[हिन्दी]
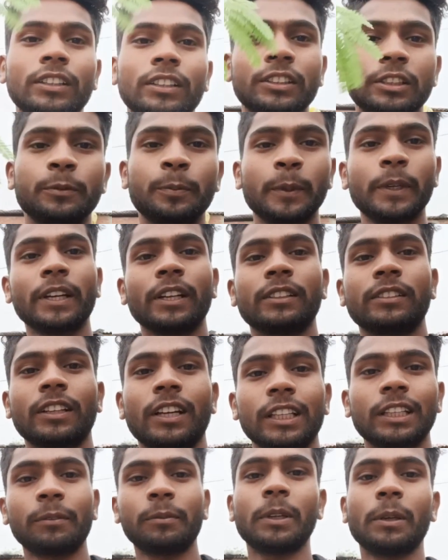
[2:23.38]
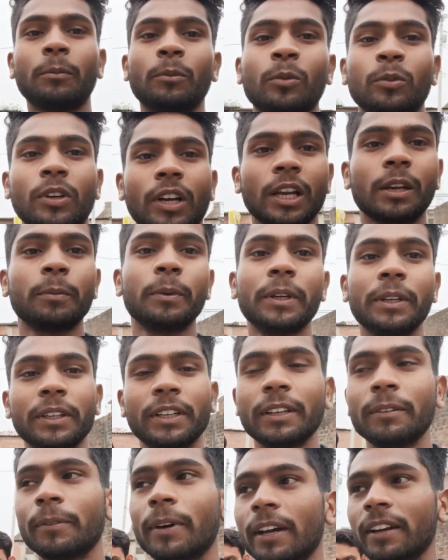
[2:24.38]
इस पेड़ के साथ अभी हम लोग घर में
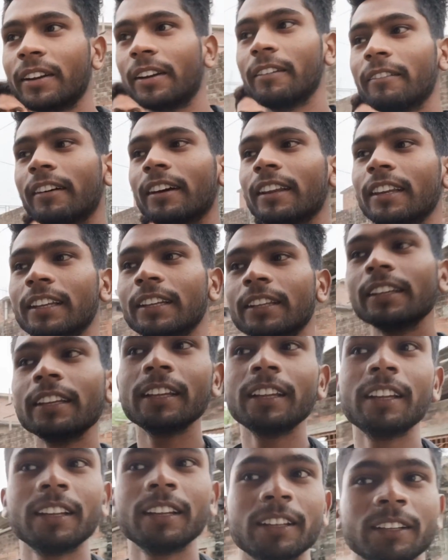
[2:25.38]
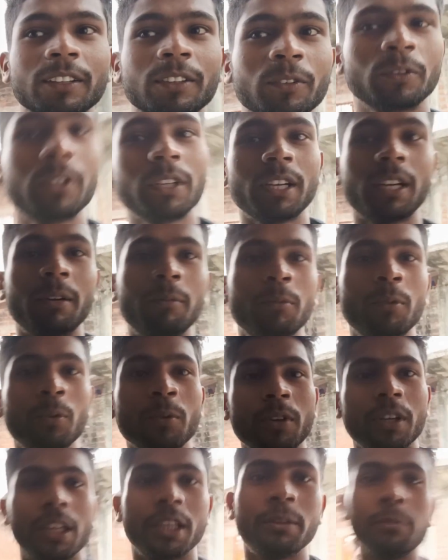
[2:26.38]
एंट्री मारने वाले हैं हम
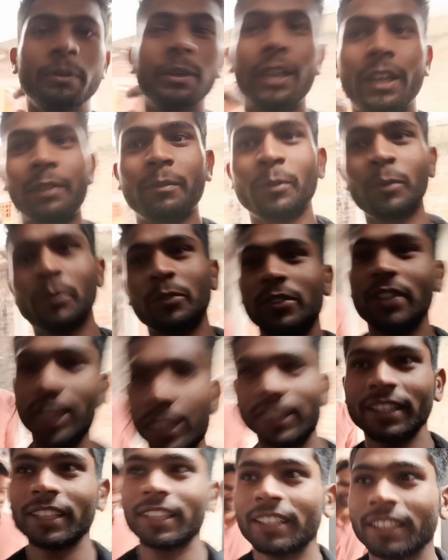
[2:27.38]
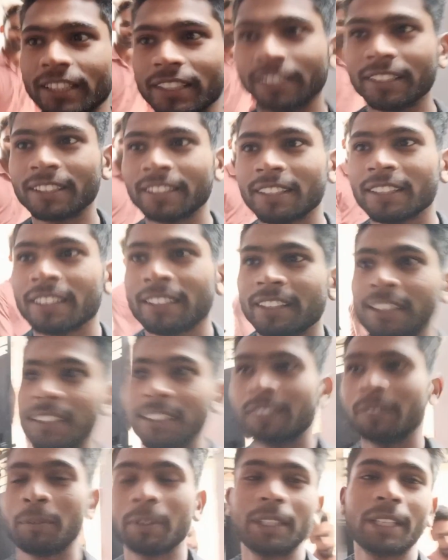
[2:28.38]
लोग कहीं भी घर में घुस जाते हैं
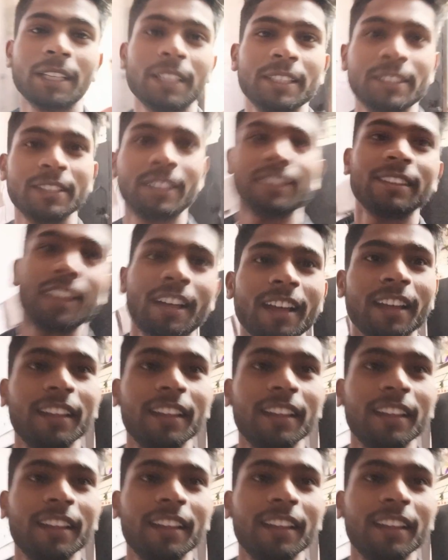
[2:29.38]
पता नहीं चलता